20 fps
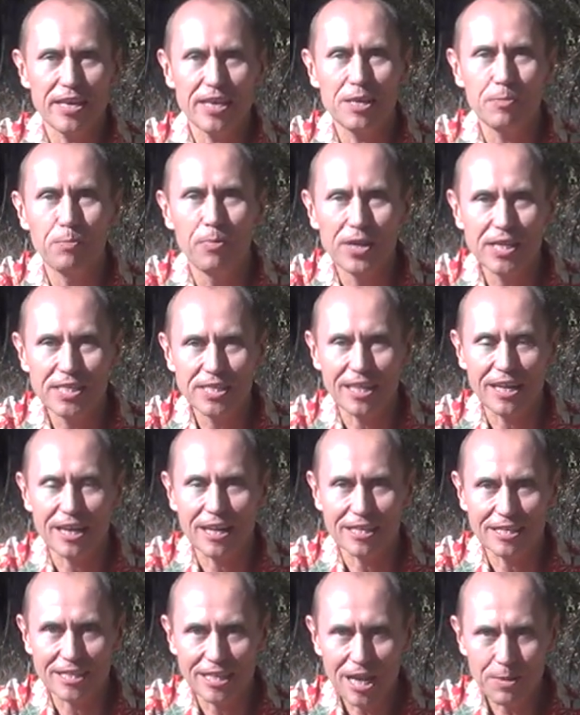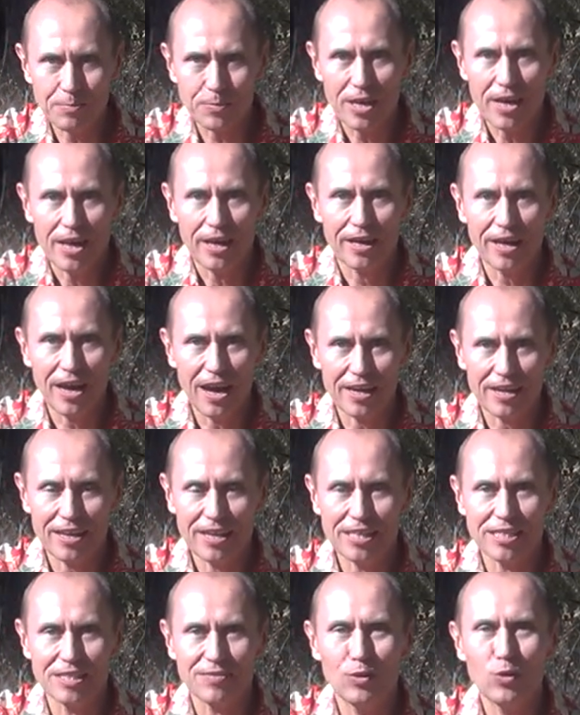и быстрый рецепт, как
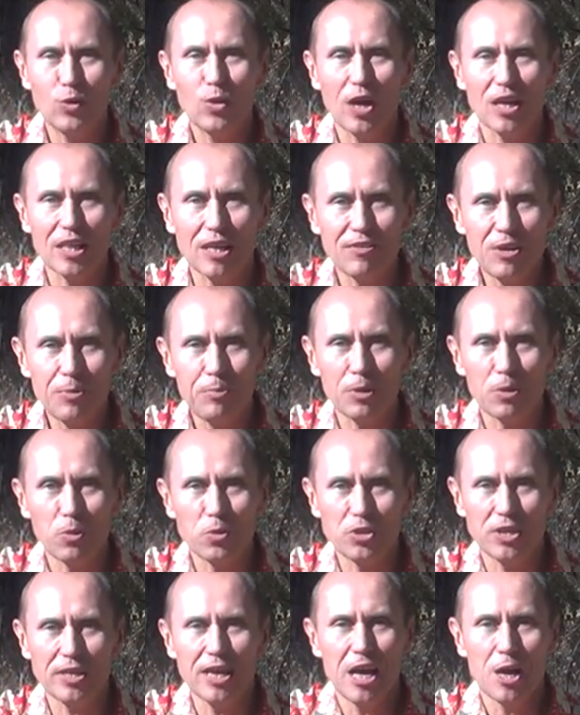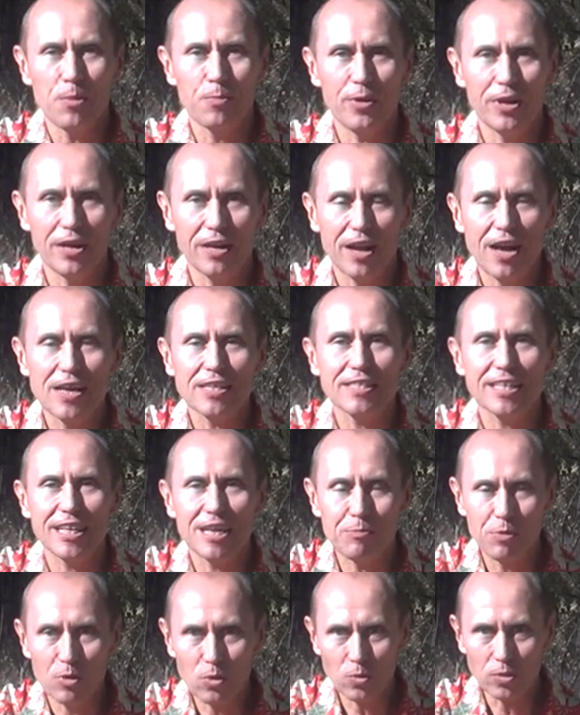из свиной головы получить
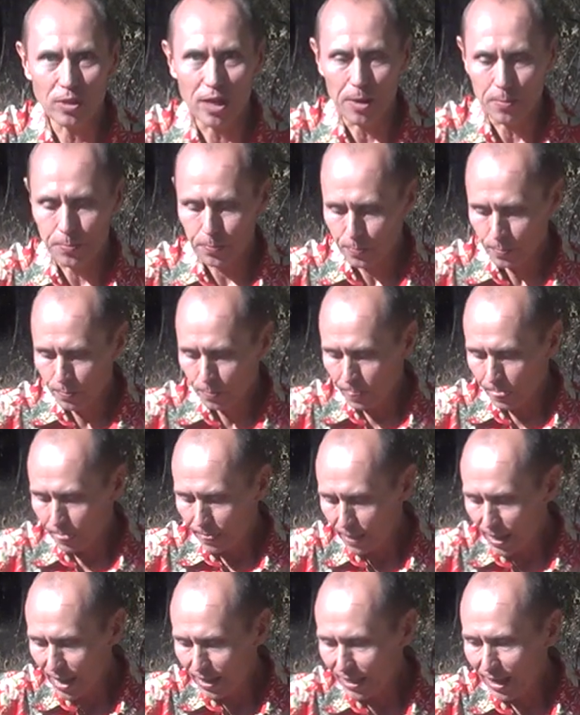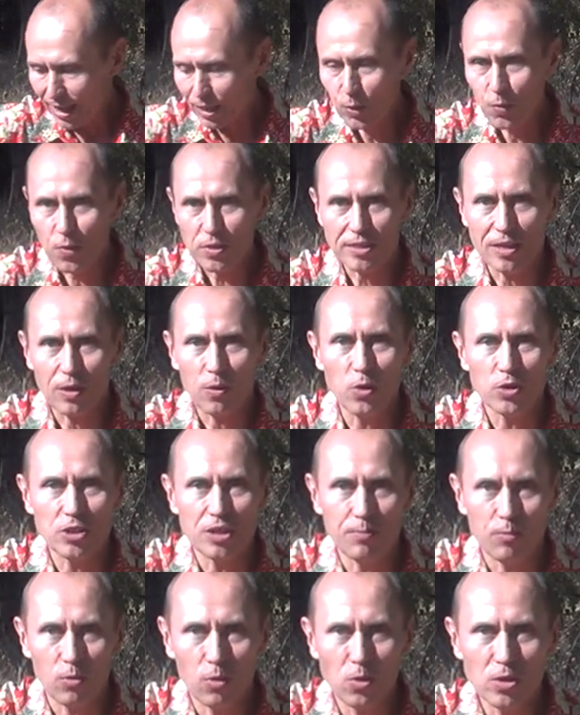прекрасное блюдо. Это готовится
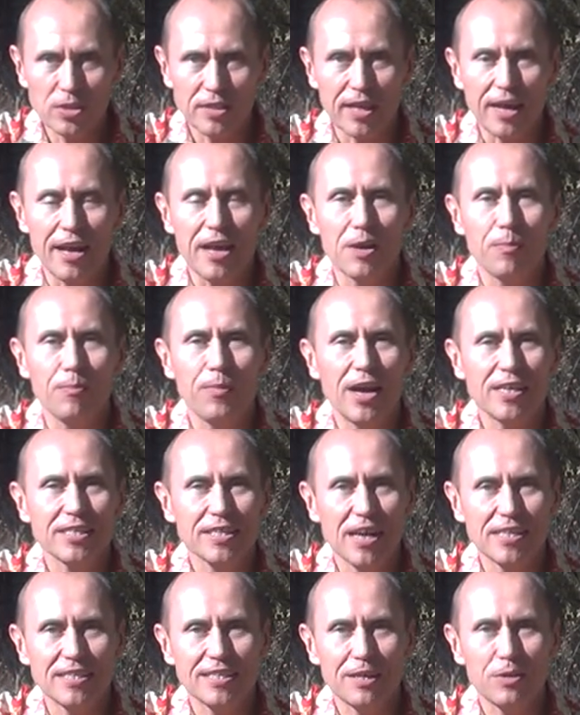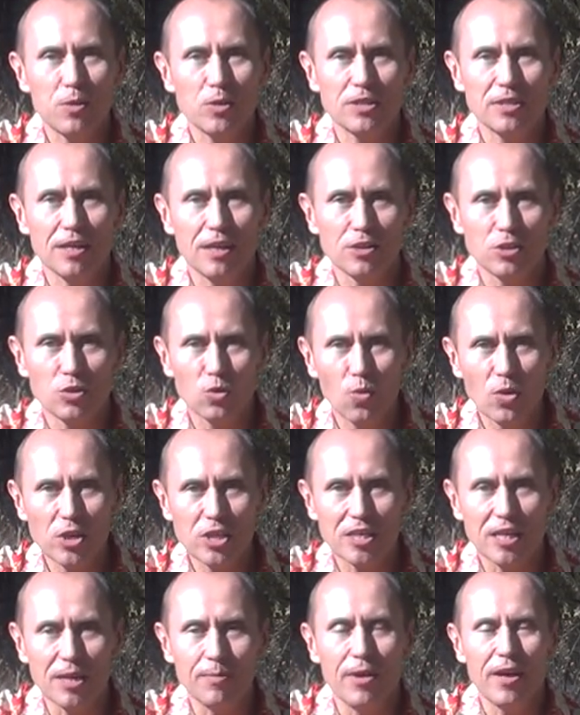очень просто. Мяско остается
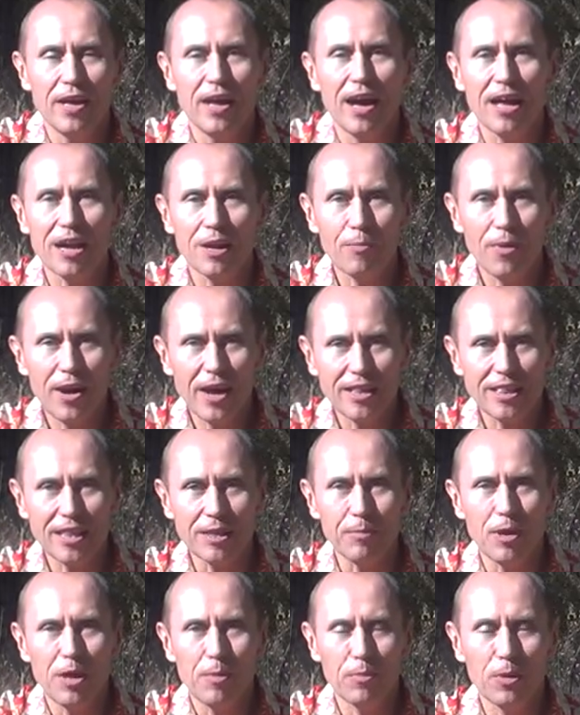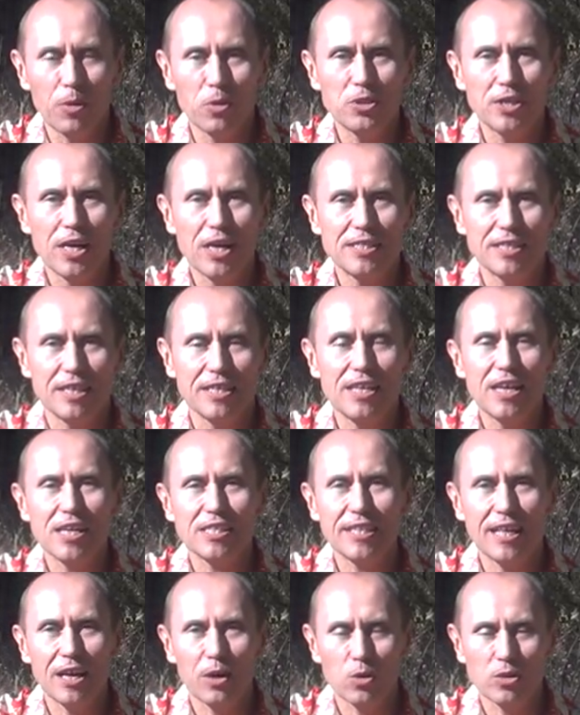сочным, ароматным, получается
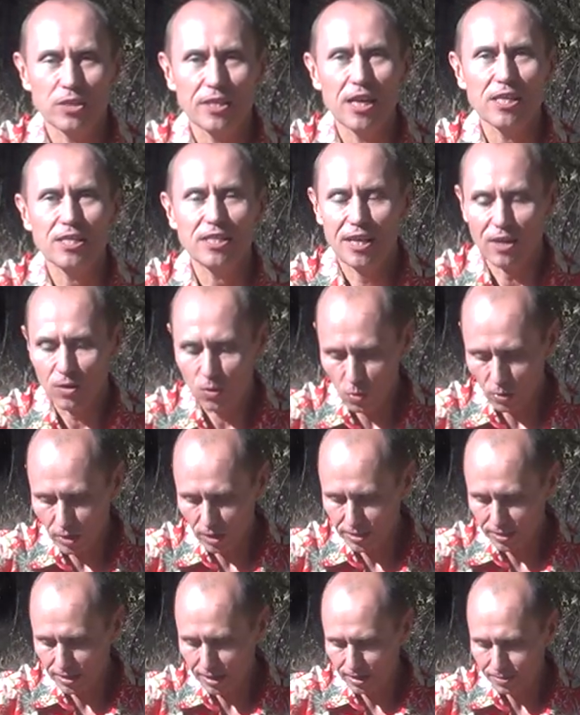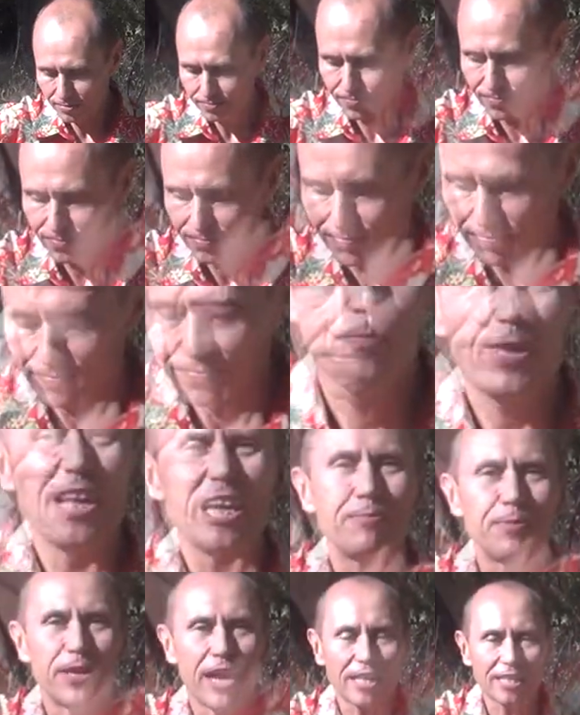нежная хрустящая корочка.
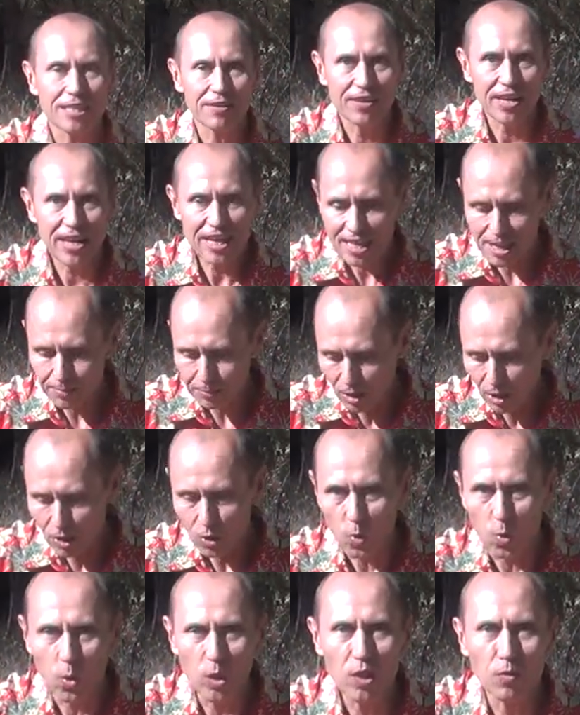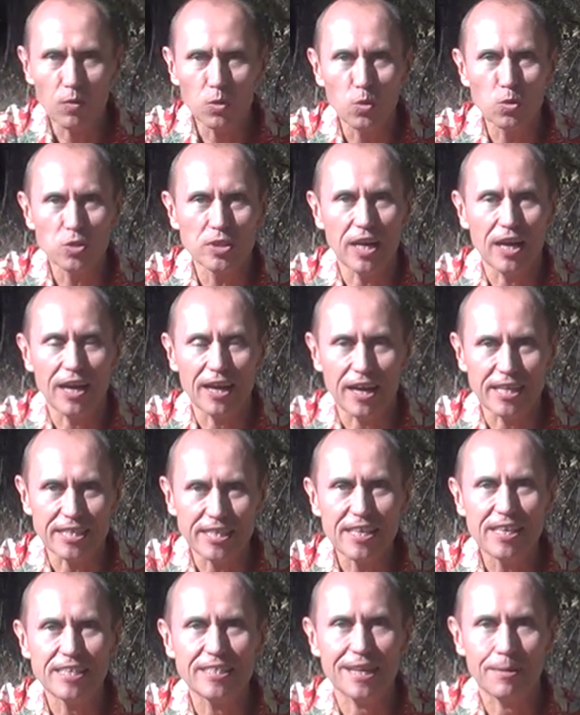Перед приготовлением голову нужно
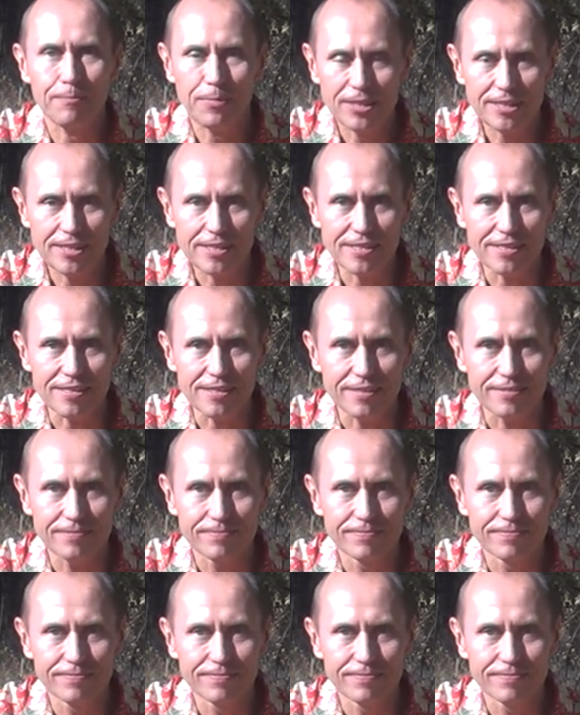хорошенечко почистить.